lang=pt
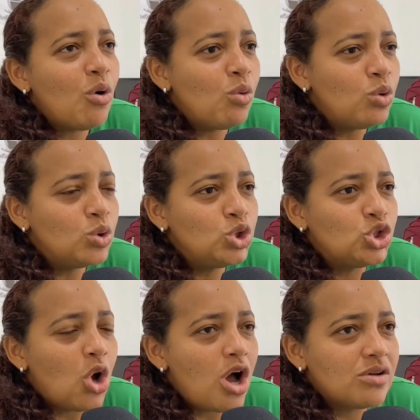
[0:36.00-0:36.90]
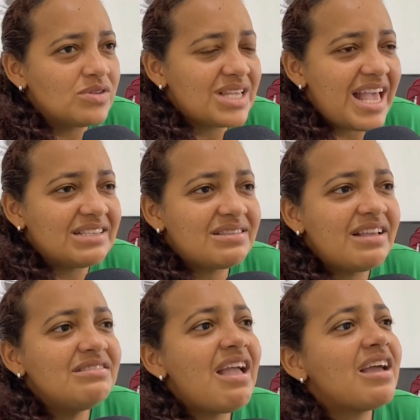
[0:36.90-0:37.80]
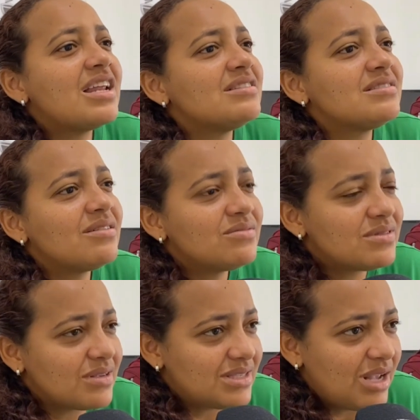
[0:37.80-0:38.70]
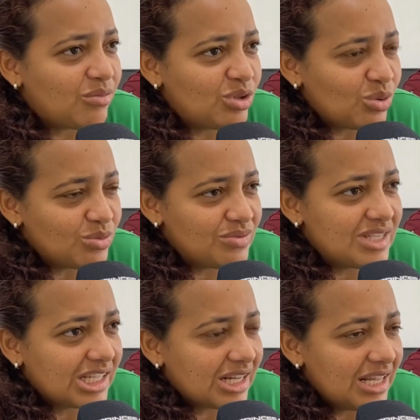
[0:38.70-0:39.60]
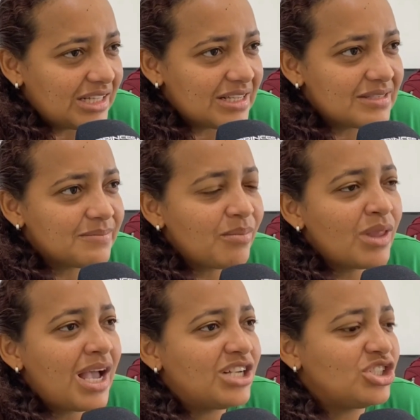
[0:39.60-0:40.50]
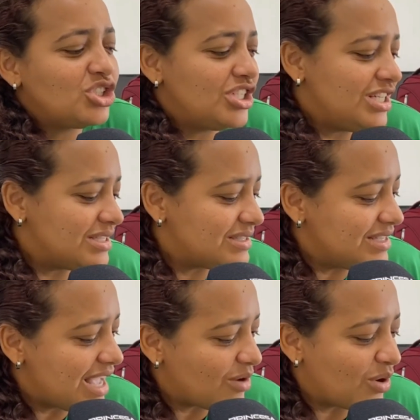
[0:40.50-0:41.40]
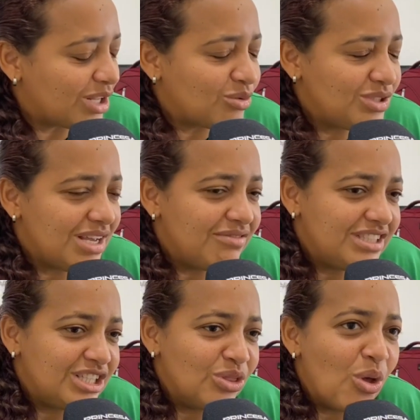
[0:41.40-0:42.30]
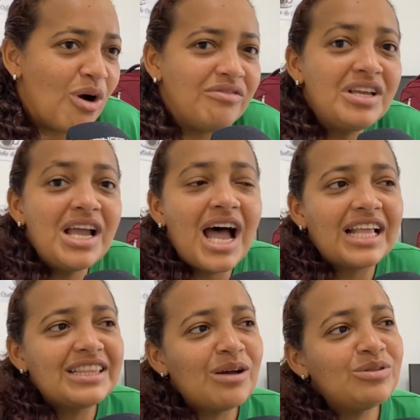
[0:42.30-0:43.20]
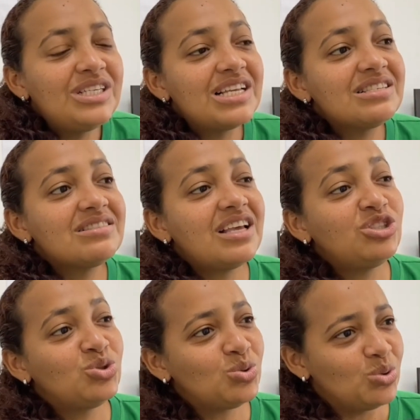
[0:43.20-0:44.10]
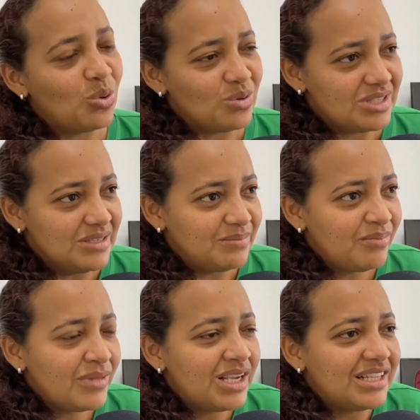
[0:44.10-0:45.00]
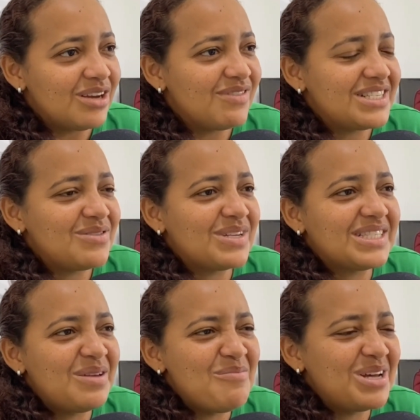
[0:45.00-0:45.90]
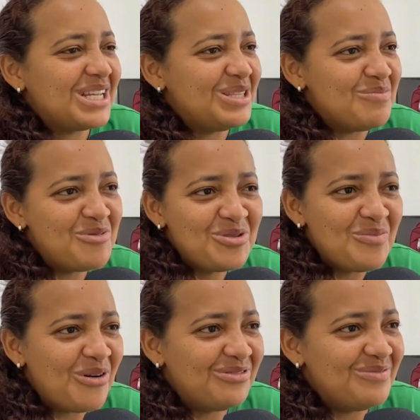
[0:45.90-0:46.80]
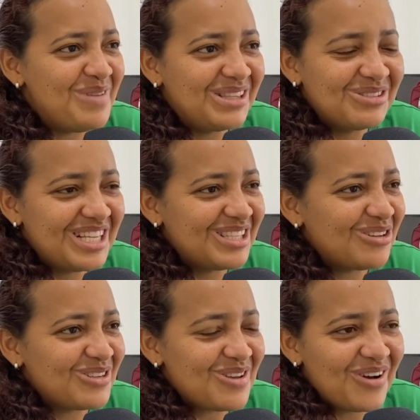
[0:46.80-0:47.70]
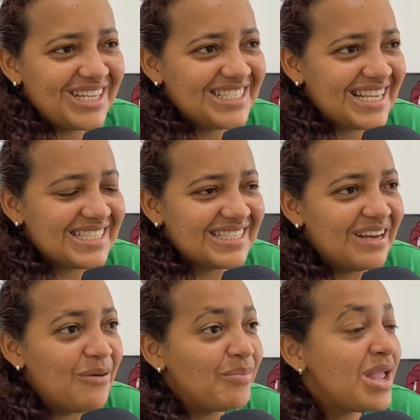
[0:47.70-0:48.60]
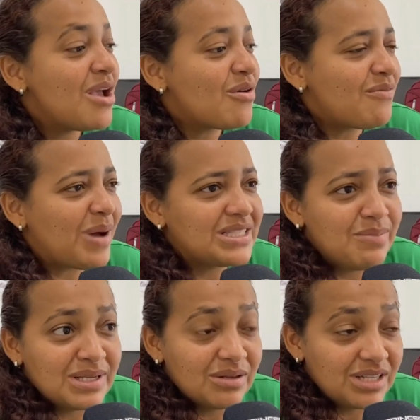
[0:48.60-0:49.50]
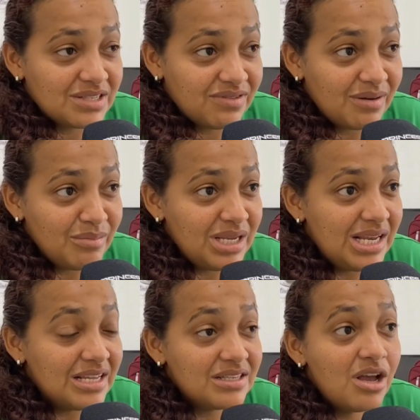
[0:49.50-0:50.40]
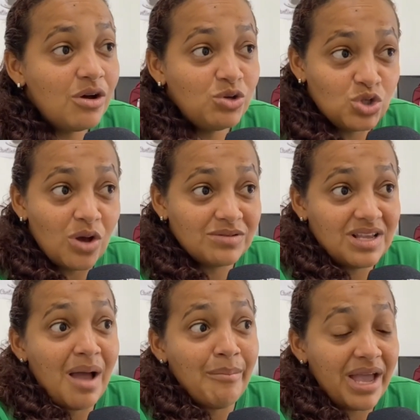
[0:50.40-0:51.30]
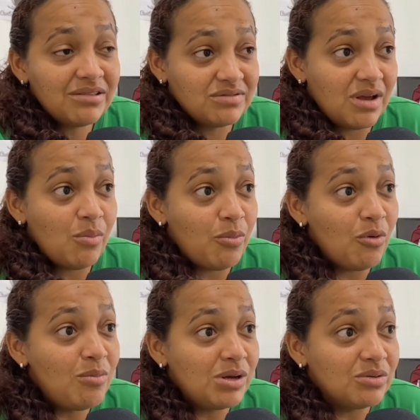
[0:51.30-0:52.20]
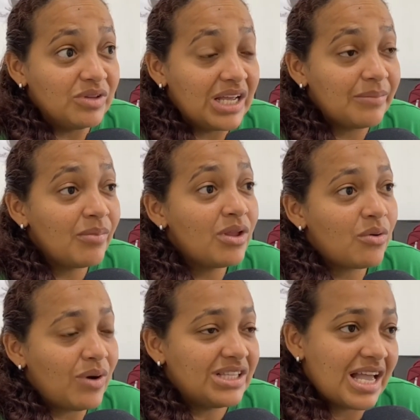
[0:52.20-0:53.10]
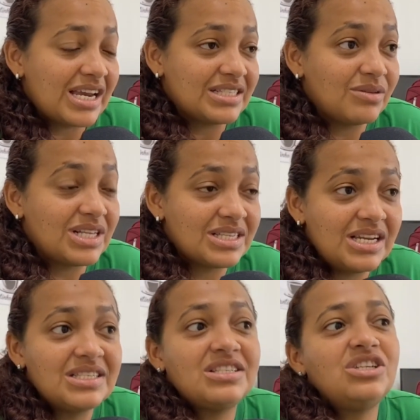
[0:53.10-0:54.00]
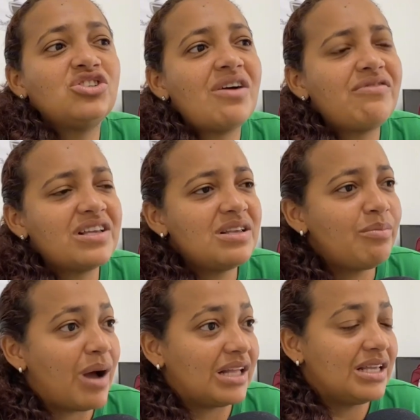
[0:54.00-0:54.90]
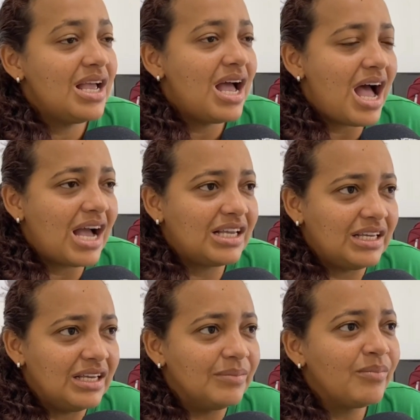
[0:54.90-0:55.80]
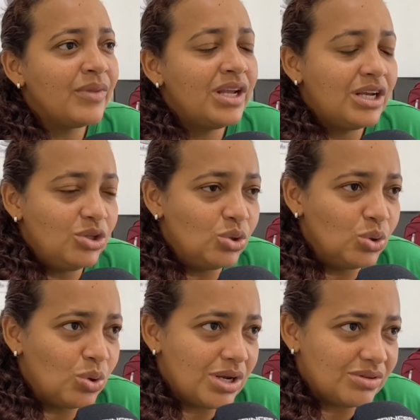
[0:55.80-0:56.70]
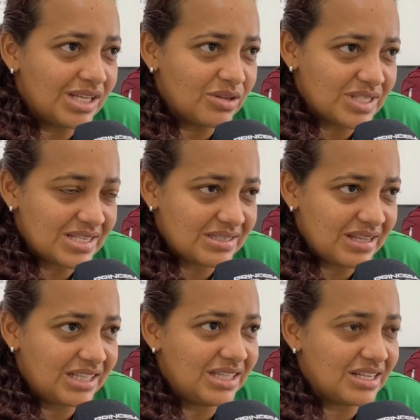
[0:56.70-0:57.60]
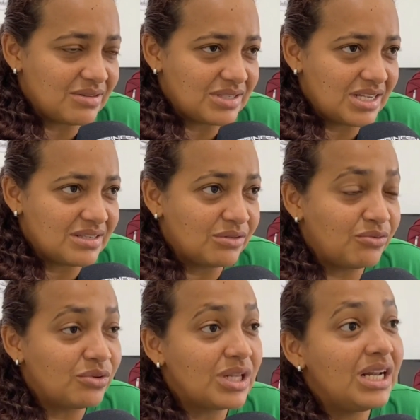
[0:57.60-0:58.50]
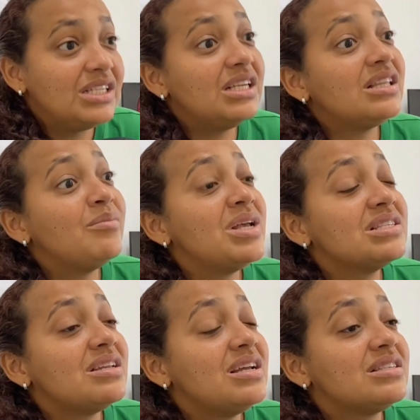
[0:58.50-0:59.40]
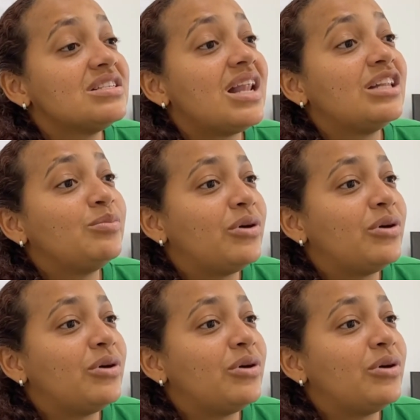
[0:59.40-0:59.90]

o, os jogos, essa integração social de todos os atletas. A gente inicia agora do dia 29 até o dia 6 do 12. Então, vai ser uma semana de muito movimento dentro da nossa organização, com a participação das famílias. Os jogos é abertos ao público, né? com a integração das crianças que já fazem parte aqui do núcleo da nossa sede, da Associação do Frutilândia, e também as crianças lá do